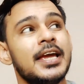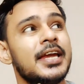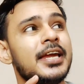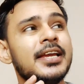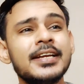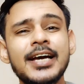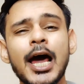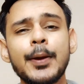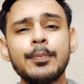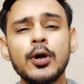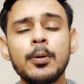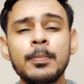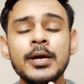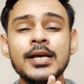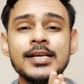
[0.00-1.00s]
इन गर्मियों
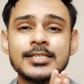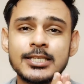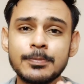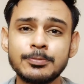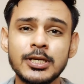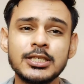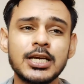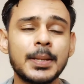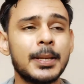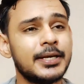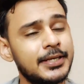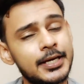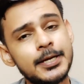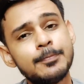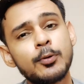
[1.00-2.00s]
में सबसे ज्यादा यही